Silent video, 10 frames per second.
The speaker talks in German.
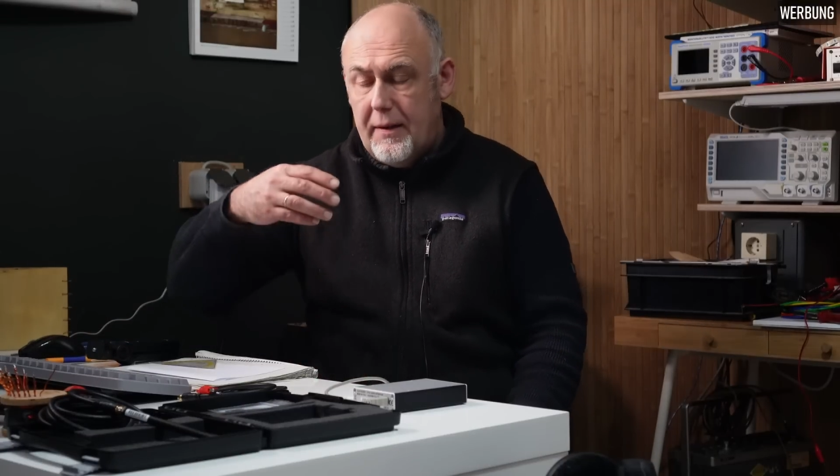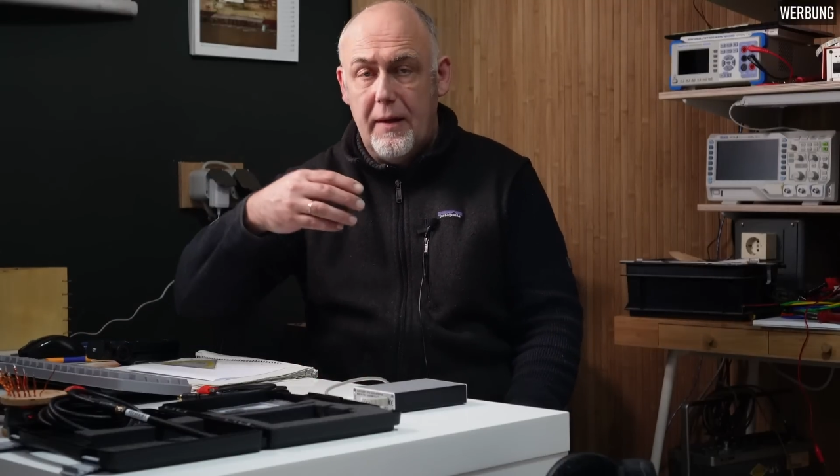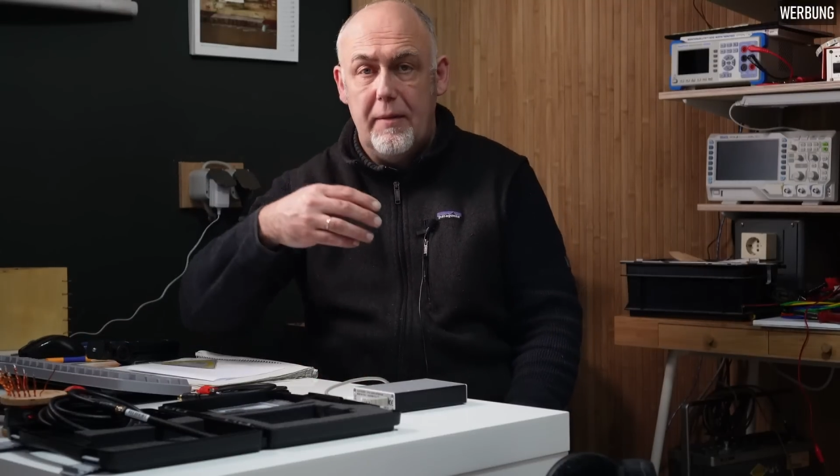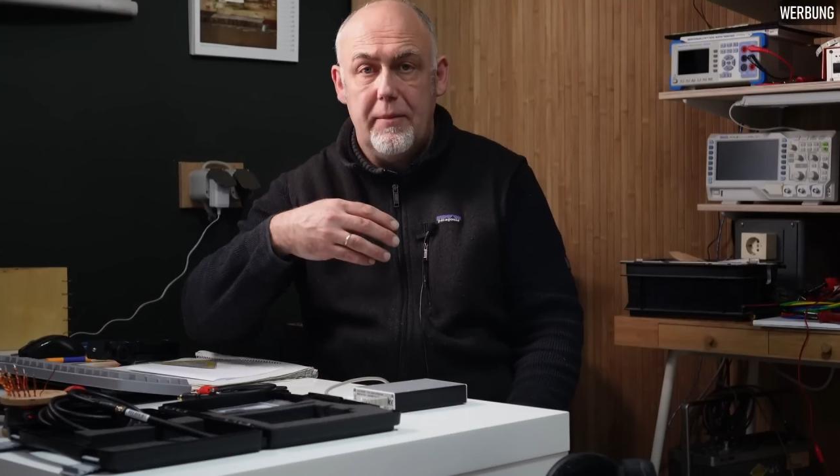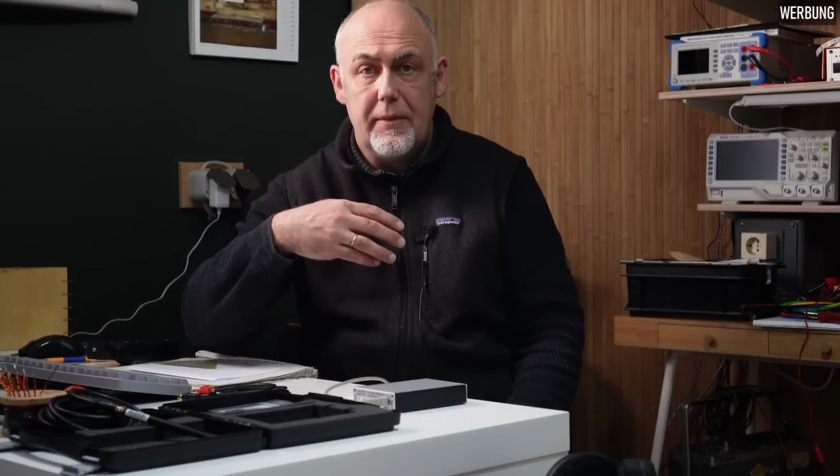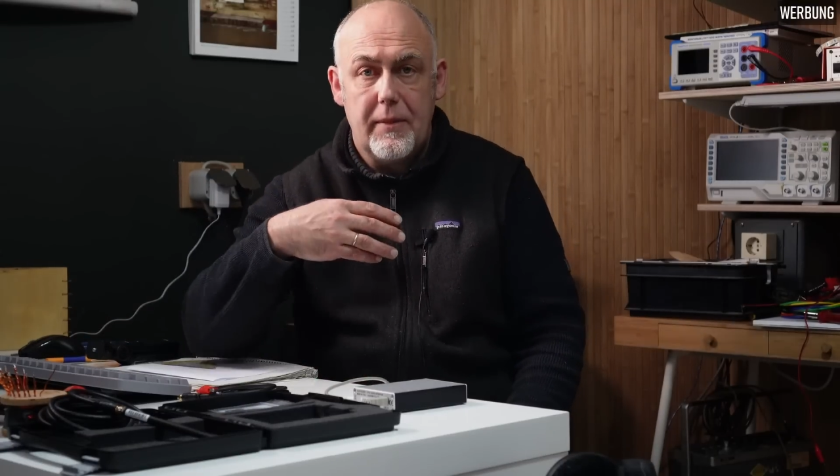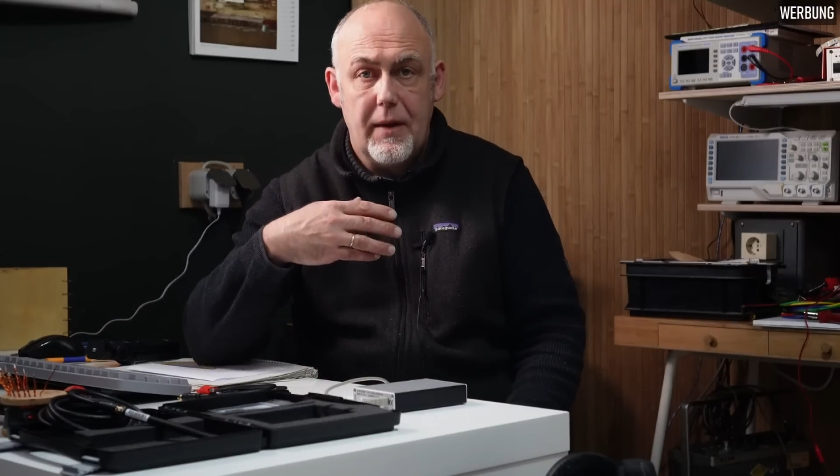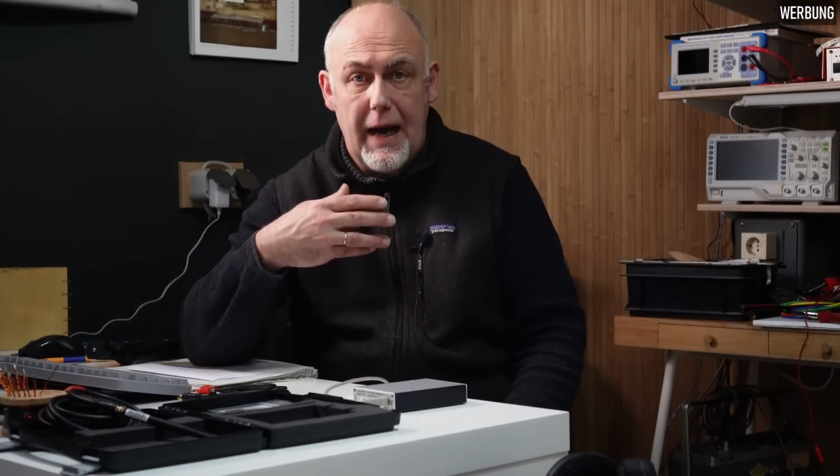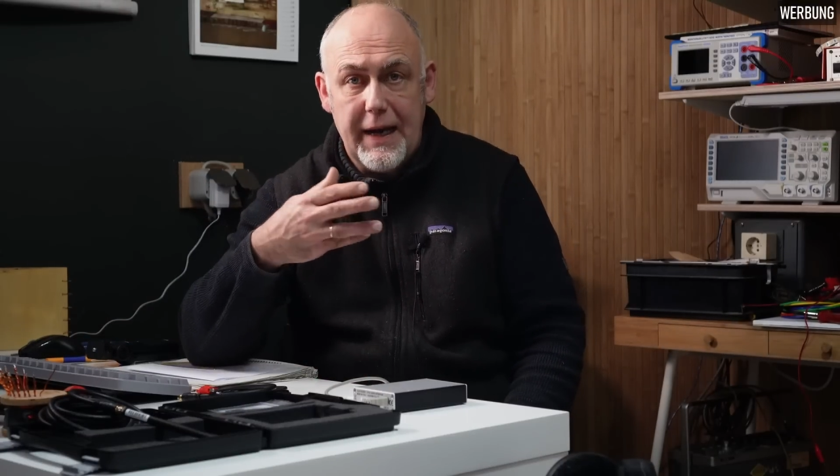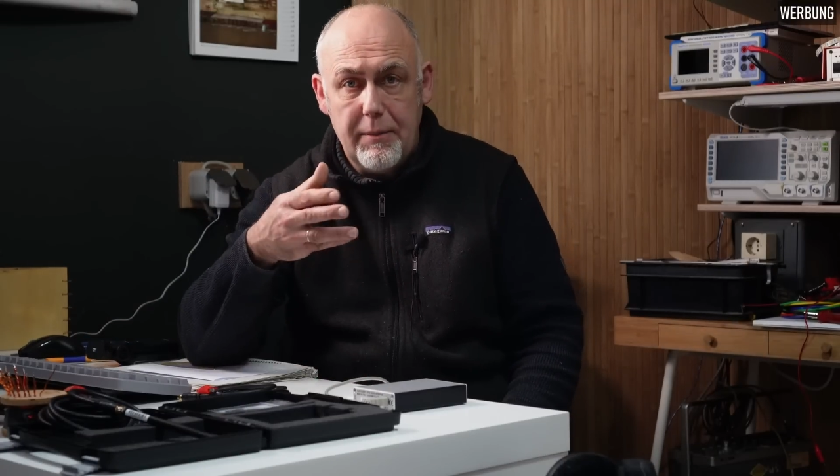ähm,
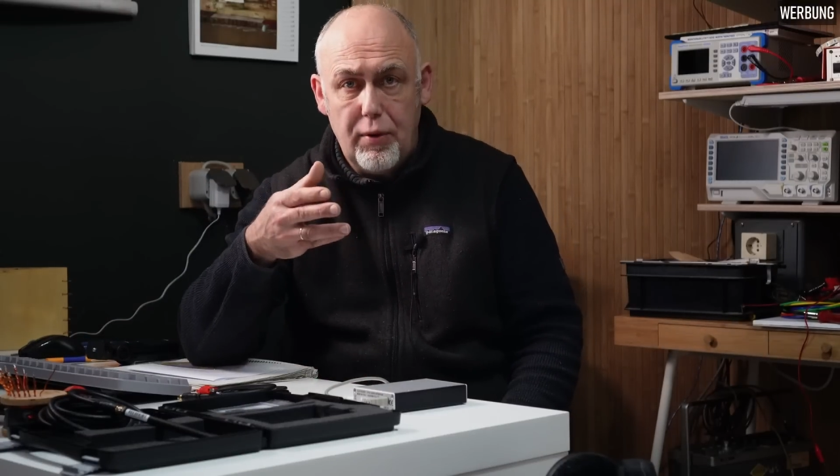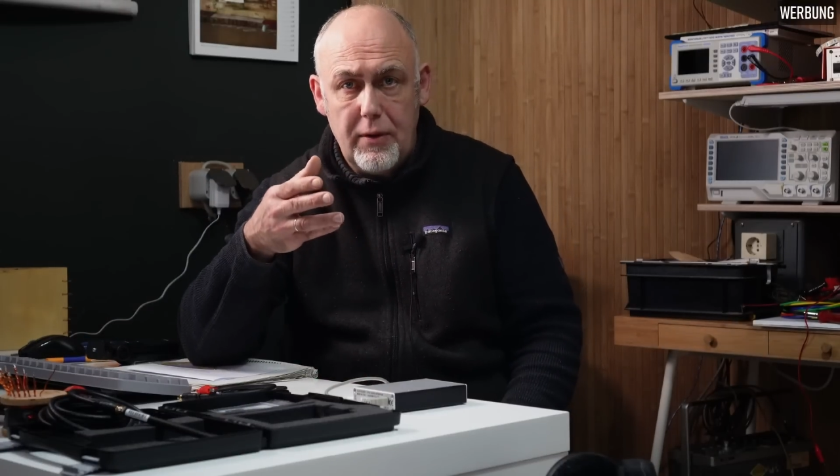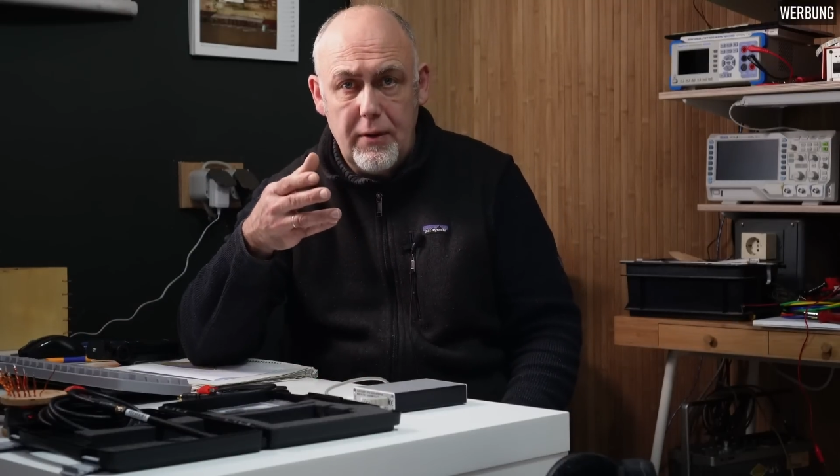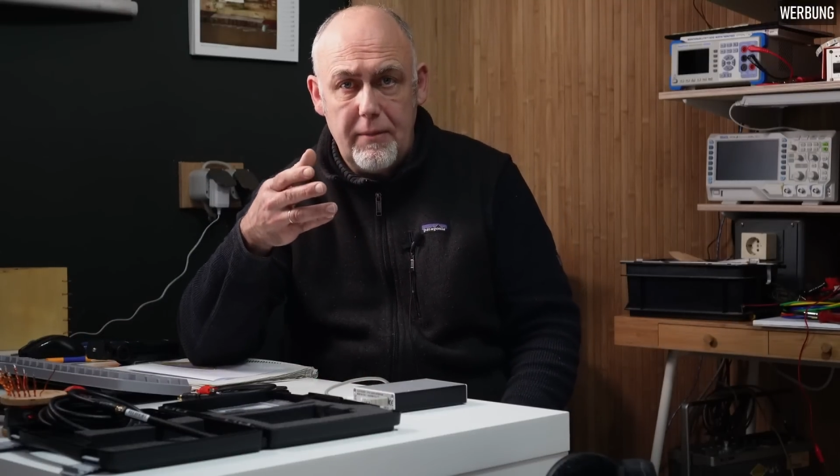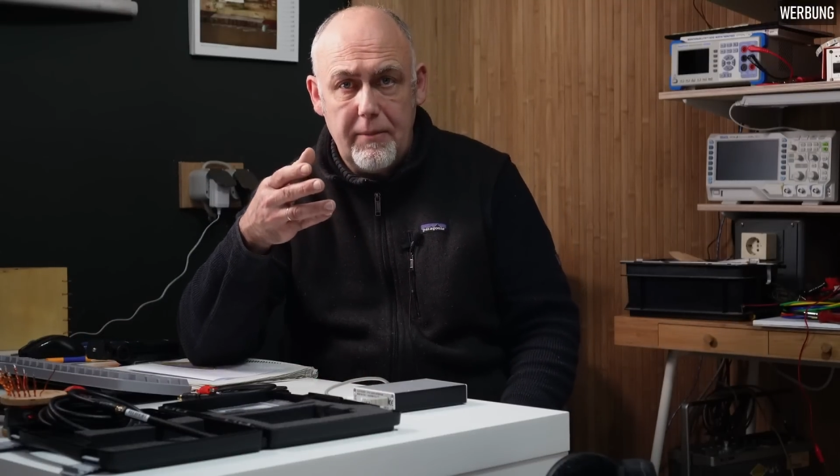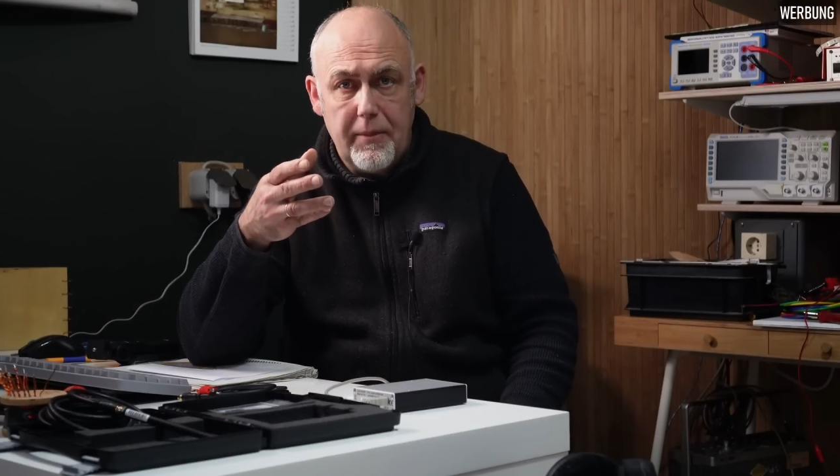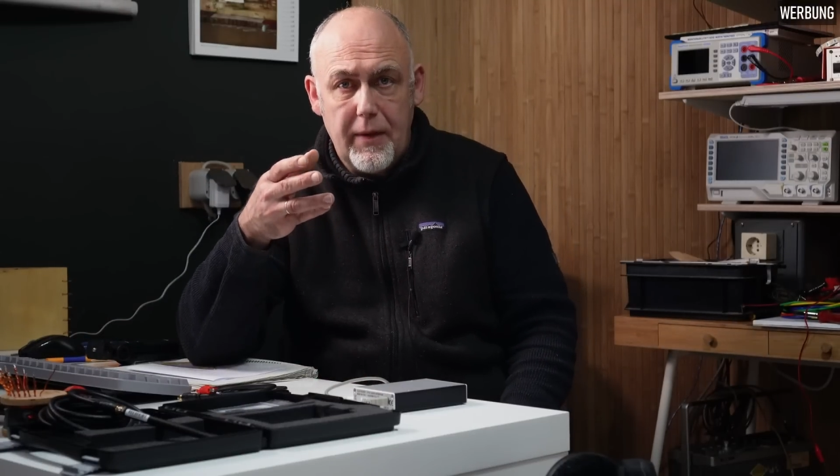eingebunden.